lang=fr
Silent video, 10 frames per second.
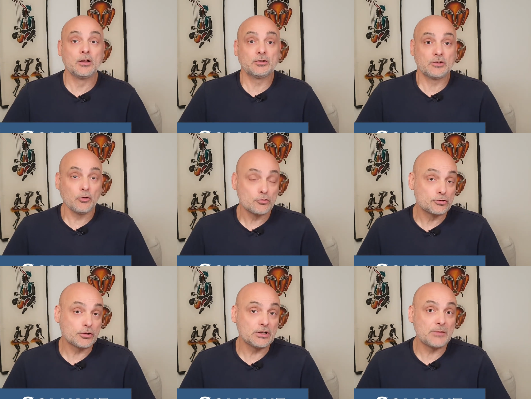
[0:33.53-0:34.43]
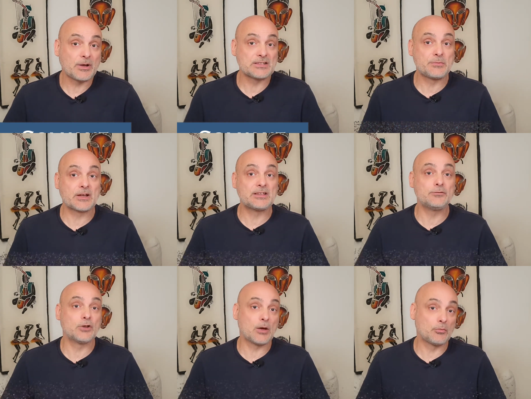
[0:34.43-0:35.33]
Dans l'eau chaude, les principes actifs
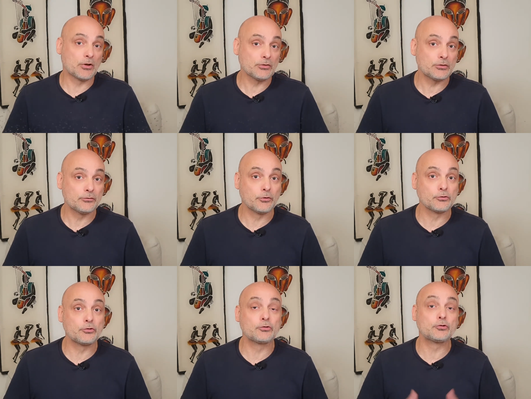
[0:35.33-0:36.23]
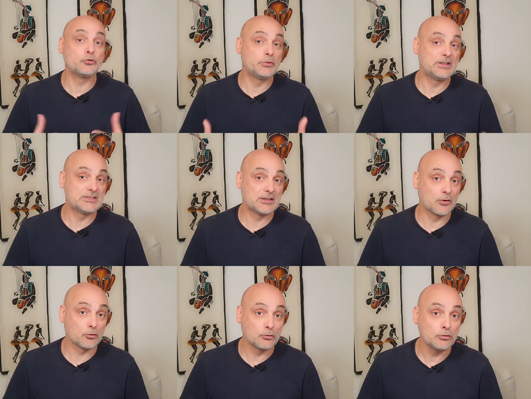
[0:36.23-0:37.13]
de la plante vont se solubiliser
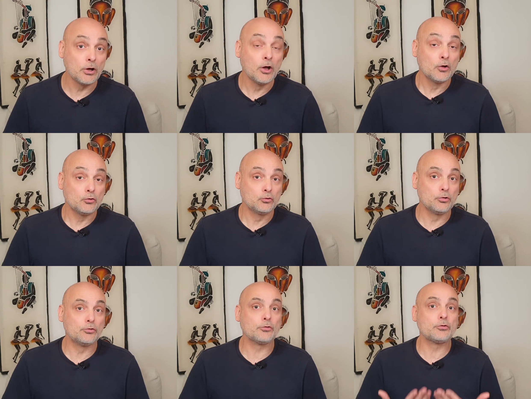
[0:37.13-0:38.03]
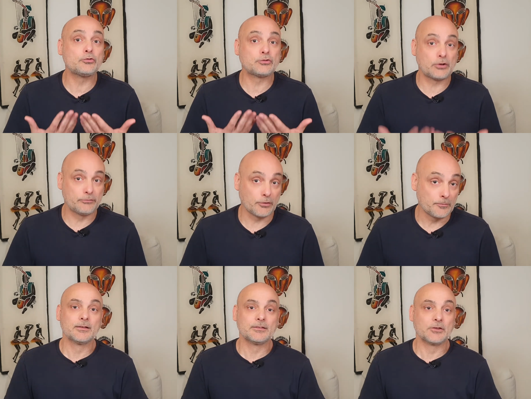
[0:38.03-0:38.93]
dans l'eau, d'où le nom de solvant.
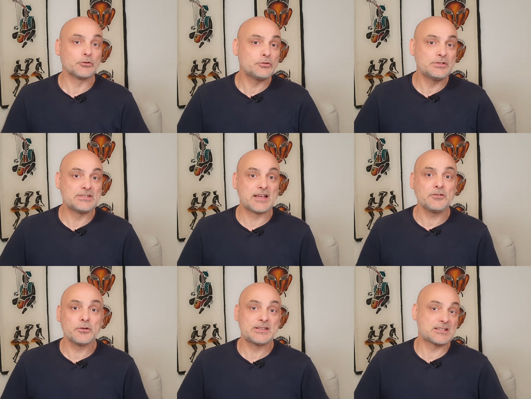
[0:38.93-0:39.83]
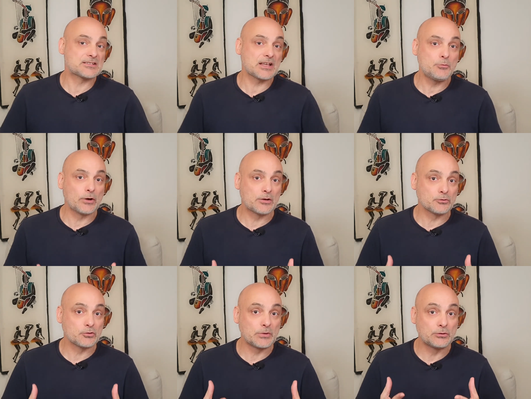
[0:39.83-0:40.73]
Dans une tisane, on les extrait pour les
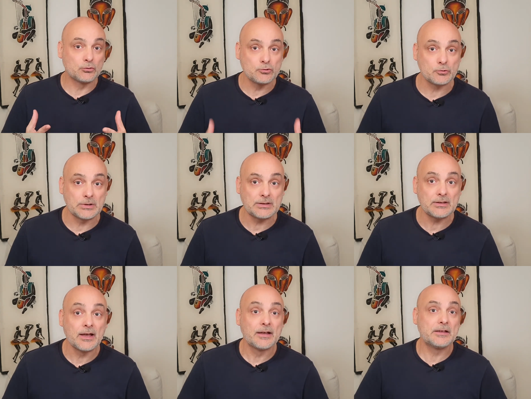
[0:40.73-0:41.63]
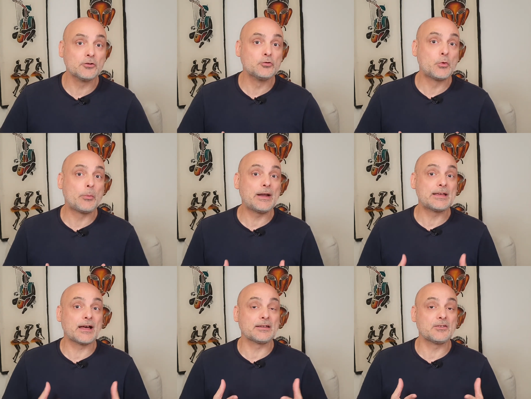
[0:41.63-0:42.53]
consommer tout de suite et on ne peut pas les
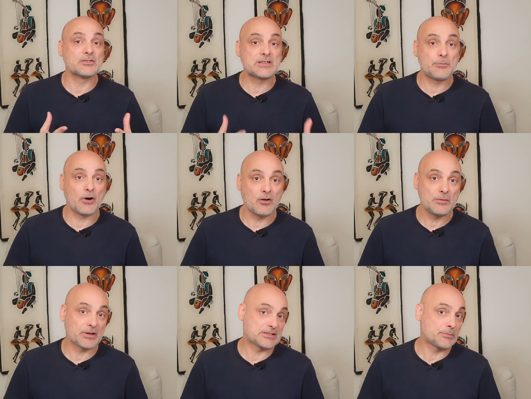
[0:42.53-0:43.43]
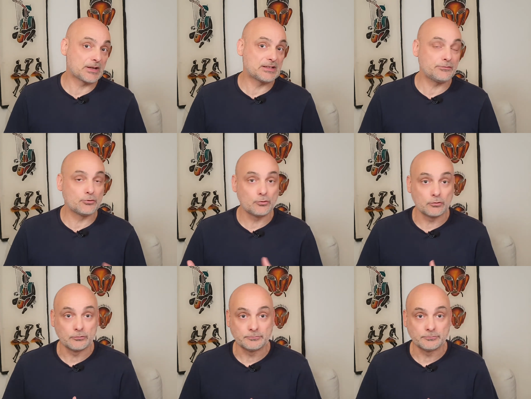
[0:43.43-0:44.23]
garder en séparant les principes actifs de l'eau.